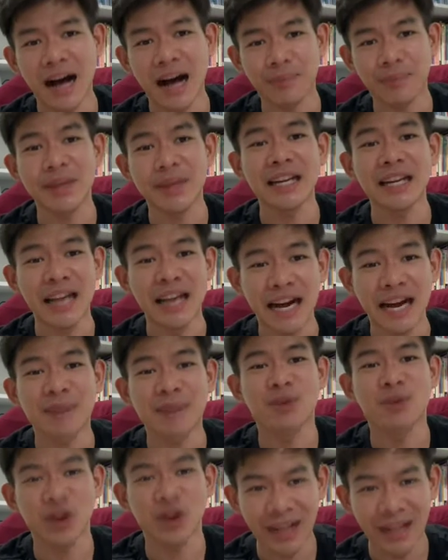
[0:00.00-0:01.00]
arm in arm
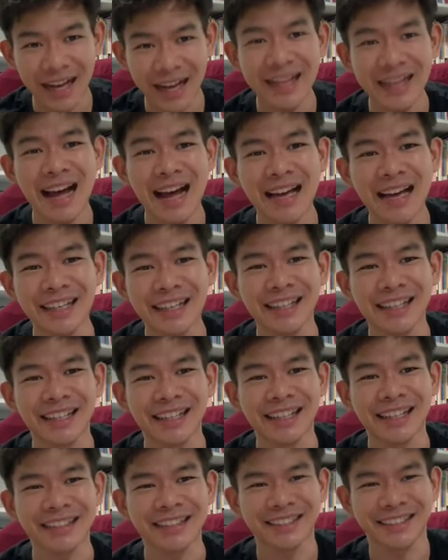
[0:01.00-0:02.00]
ค่อนข้างง่ายเลย
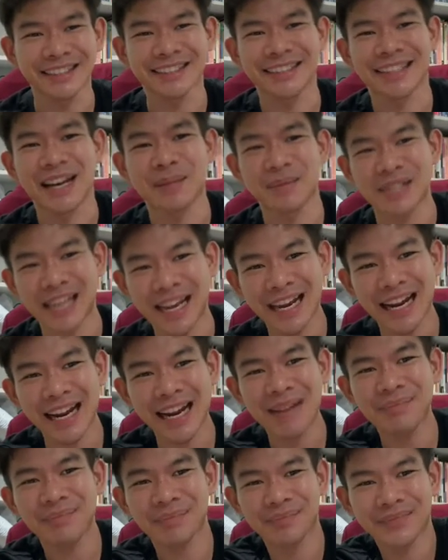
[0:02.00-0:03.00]
เอาไปใช้กันนะครับ